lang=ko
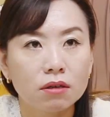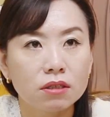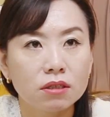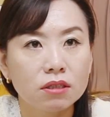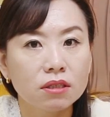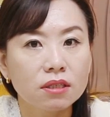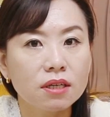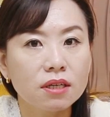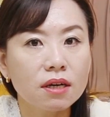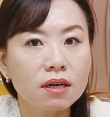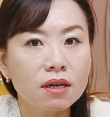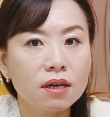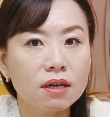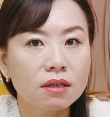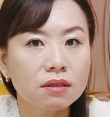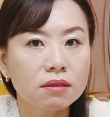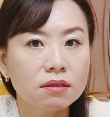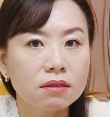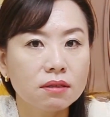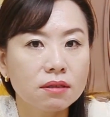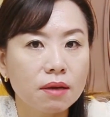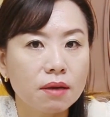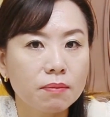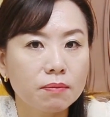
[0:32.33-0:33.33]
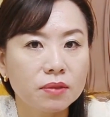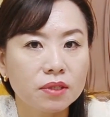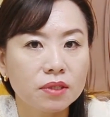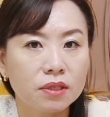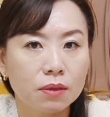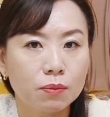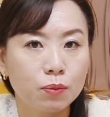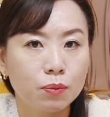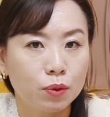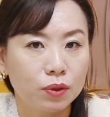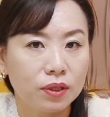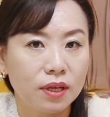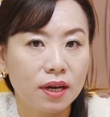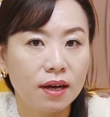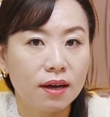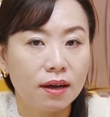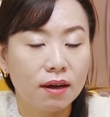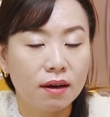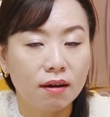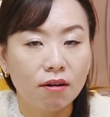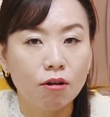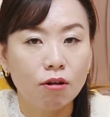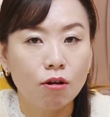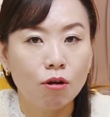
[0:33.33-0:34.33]
어, 시작하는
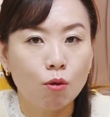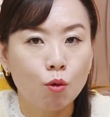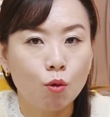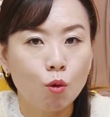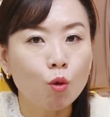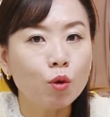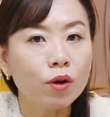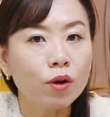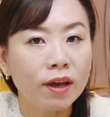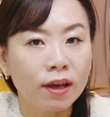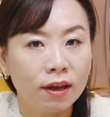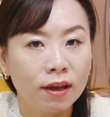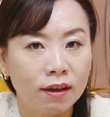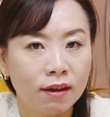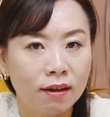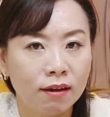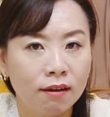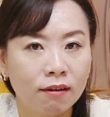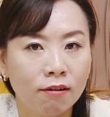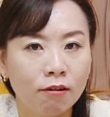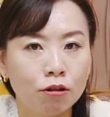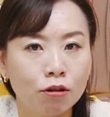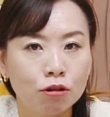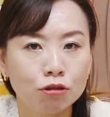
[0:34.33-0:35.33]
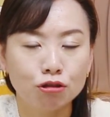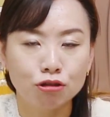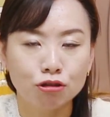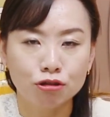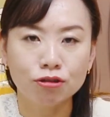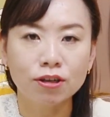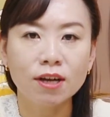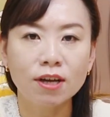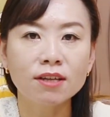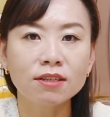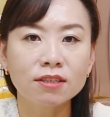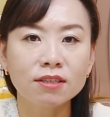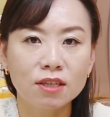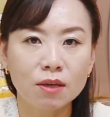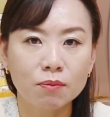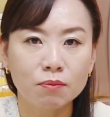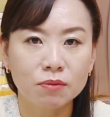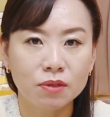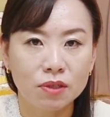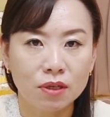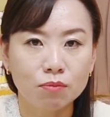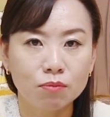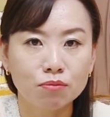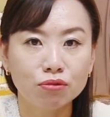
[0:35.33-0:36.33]
삼재보다 어, 오래 뭐
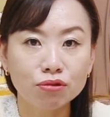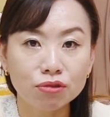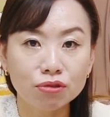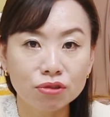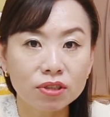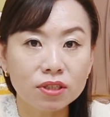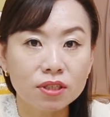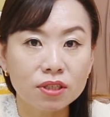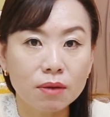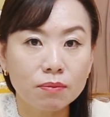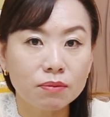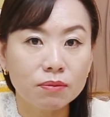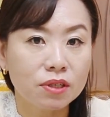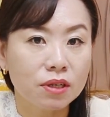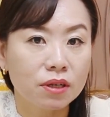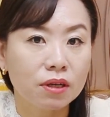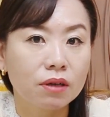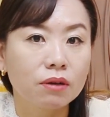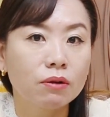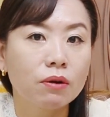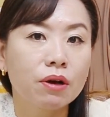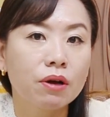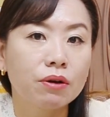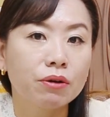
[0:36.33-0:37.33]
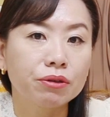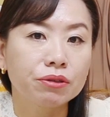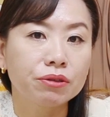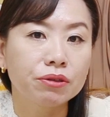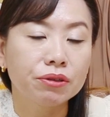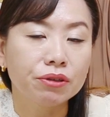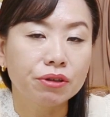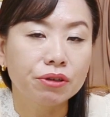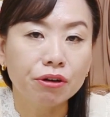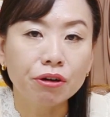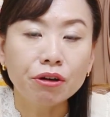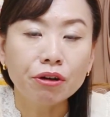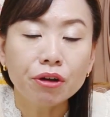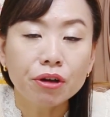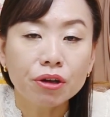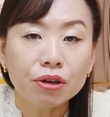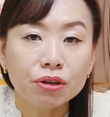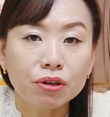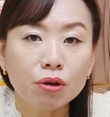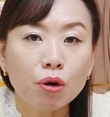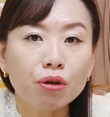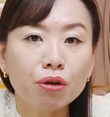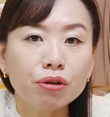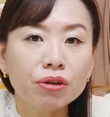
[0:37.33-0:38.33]
중간삼재, 묶는 삼재라고 하거든요.
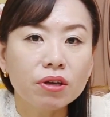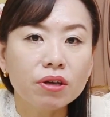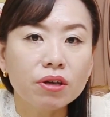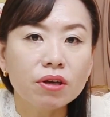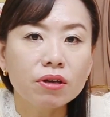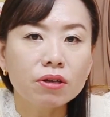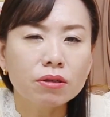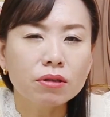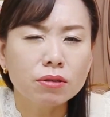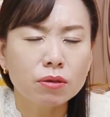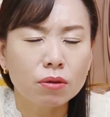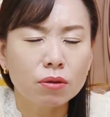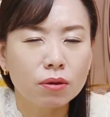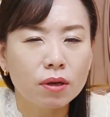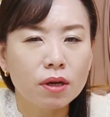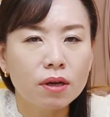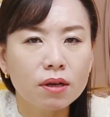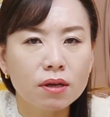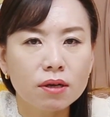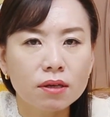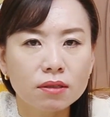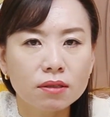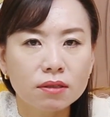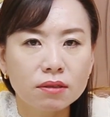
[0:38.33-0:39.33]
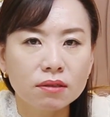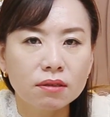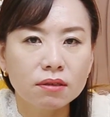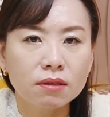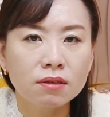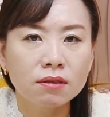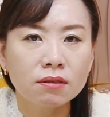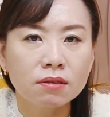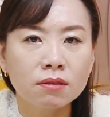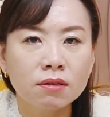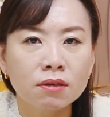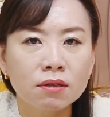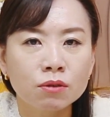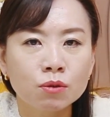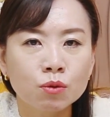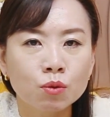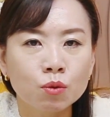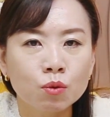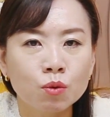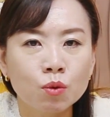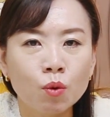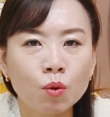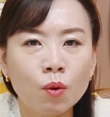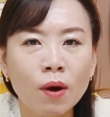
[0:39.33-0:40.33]
여기에서가 스트레스가
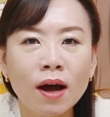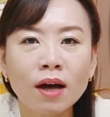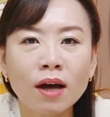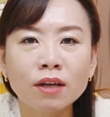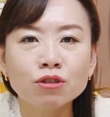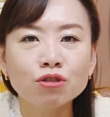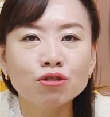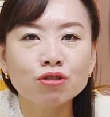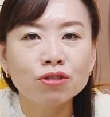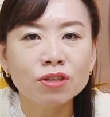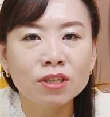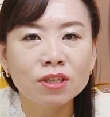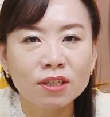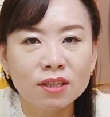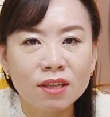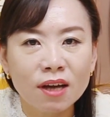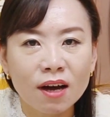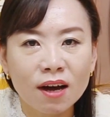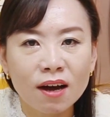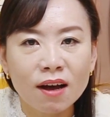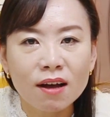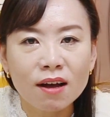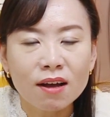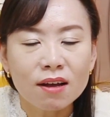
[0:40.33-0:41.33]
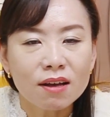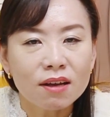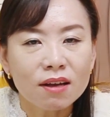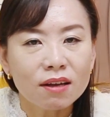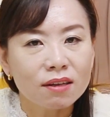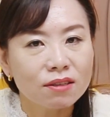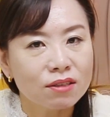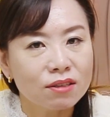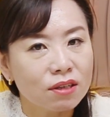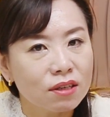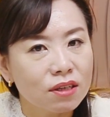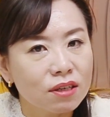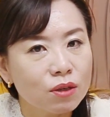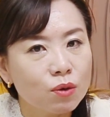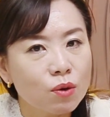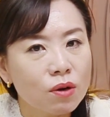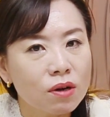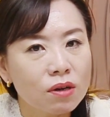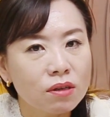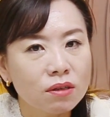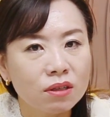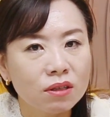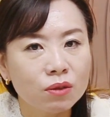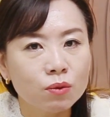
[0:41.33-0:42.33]
조금 과중이다. 그래서
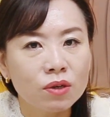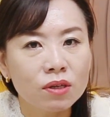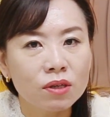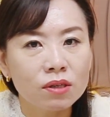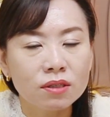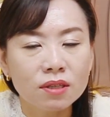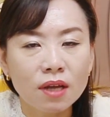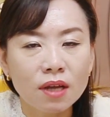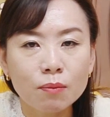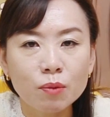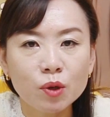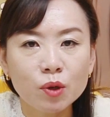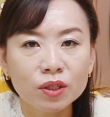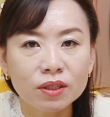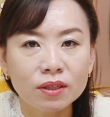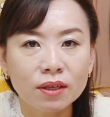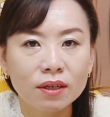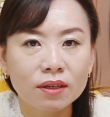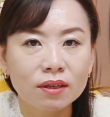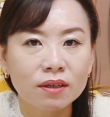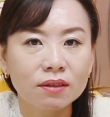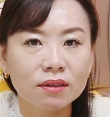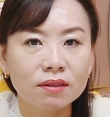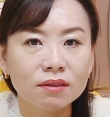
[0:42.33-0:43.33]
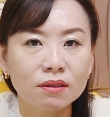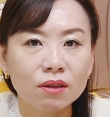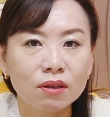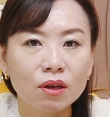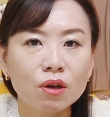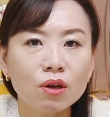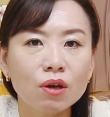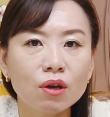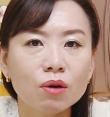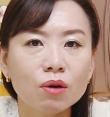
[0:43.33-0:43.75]
1월, 2월, 3월 달에는